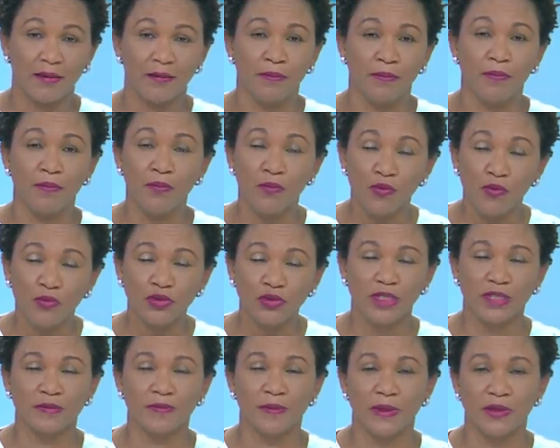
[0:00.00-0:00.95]

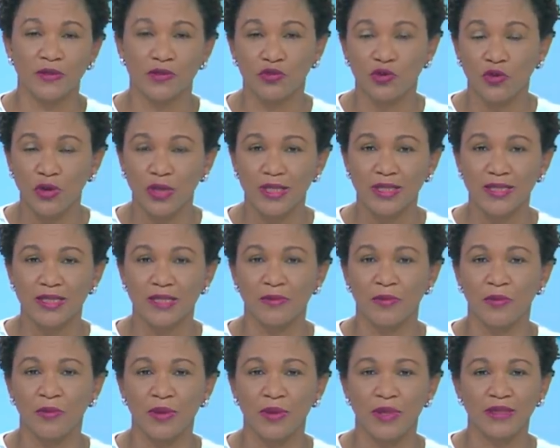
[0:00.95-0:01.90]
muchas personas se
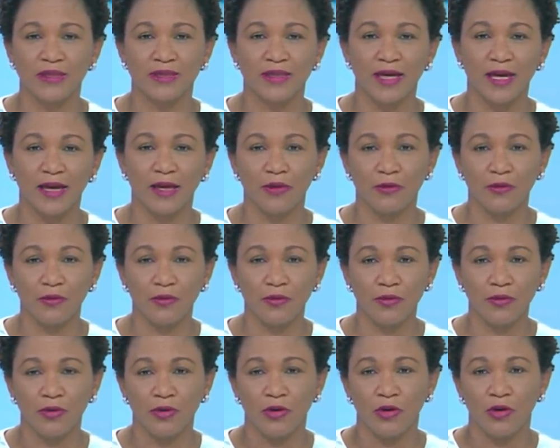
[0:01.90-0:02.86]
movilizaron